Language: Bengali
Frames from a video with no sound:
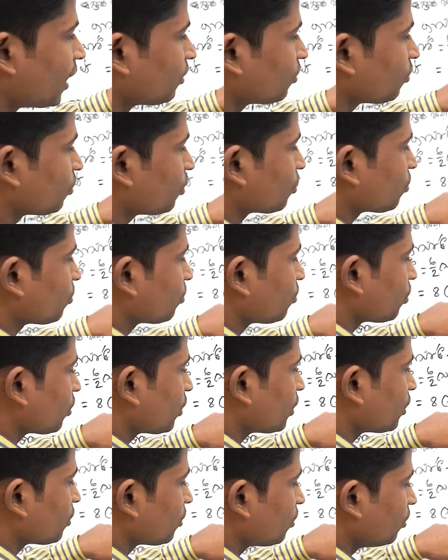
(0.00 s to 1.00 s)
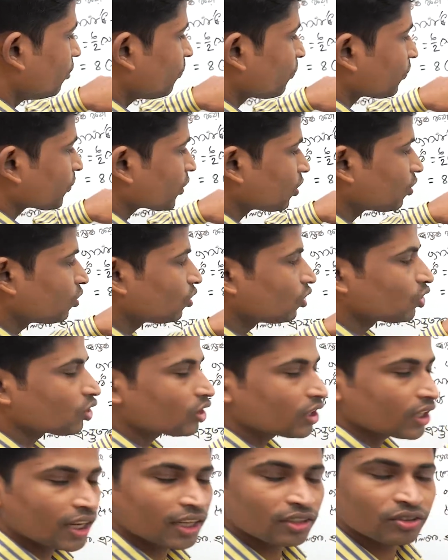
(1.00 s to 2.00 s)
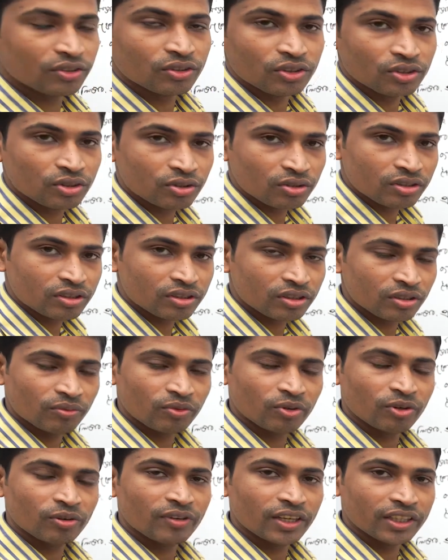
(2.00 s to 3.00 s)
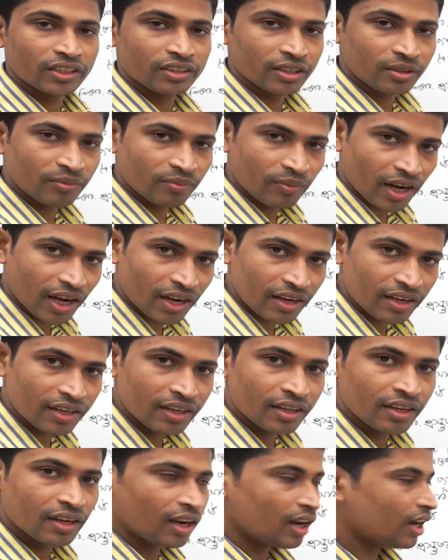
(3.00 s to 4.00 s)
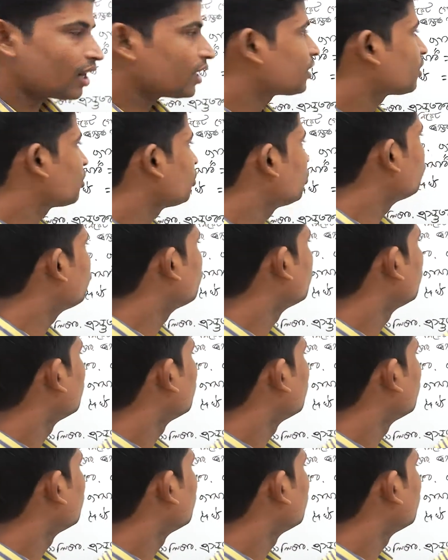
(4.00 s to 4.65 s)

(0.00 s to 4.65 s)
আয়তনের সূত্র কি ছিল গোলকের আয়তনের সূত্র ছিল ফোর বাই থ্রি পাই আর কিউব